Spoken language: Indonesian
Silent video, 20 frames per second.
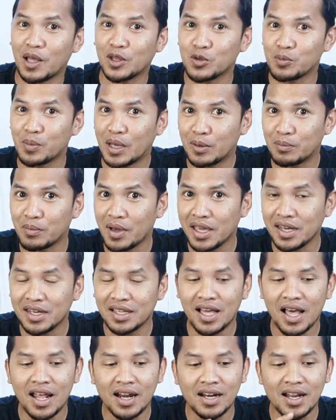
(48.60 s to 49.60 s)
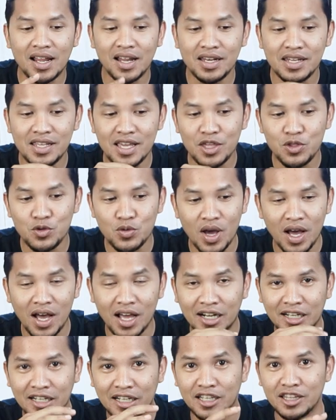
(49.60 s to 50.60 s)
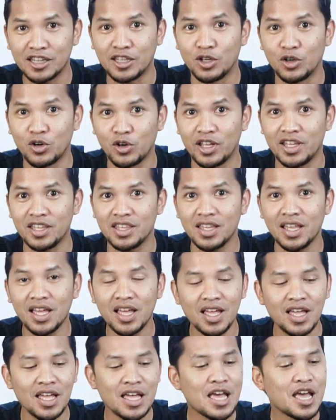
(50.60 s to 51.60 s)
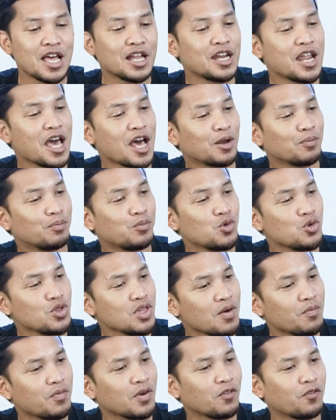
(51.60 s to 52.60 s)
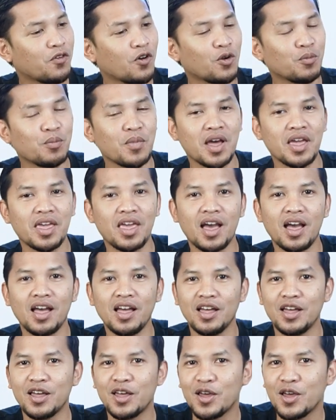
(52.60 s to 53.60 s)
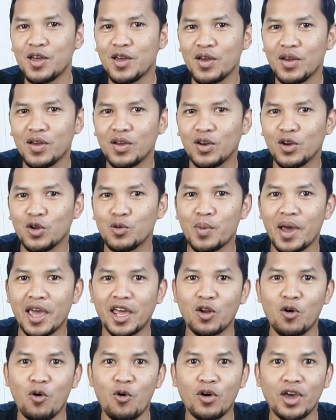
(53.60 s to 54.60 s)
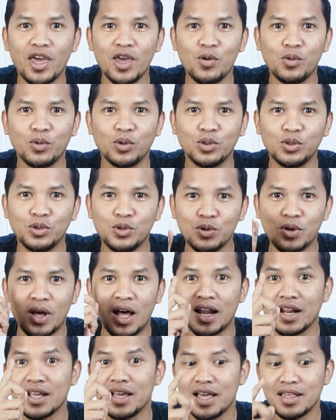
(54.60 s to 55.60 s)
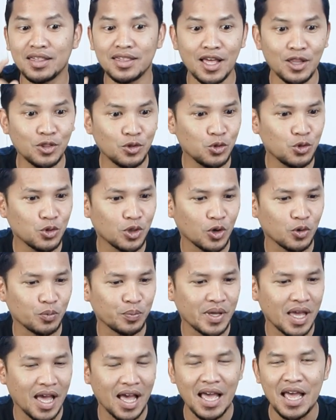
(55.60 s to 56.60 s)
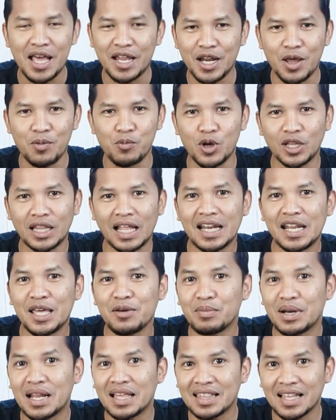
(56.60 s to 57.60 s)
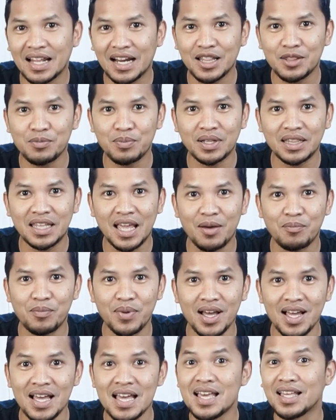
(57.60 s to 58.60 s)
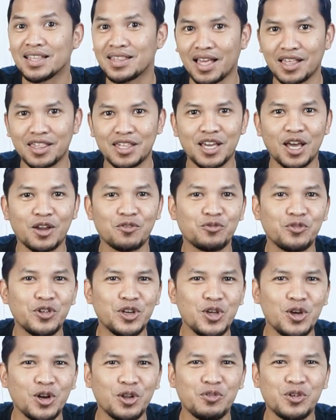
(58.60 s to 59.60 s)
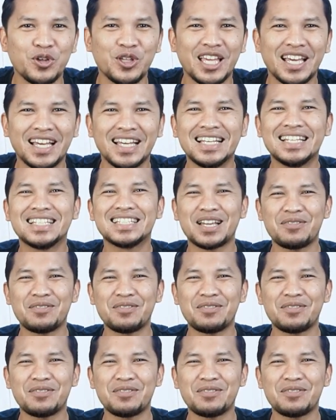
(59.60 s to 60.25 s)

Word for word: sepatu main-main karena dia juga nggak rilis di Indonesia dan punya performa yang lumayan oke okay untuk harga 1 juta rupiah. Nah buat Anda yang penasaran seperti apa, saksikan video reviewnya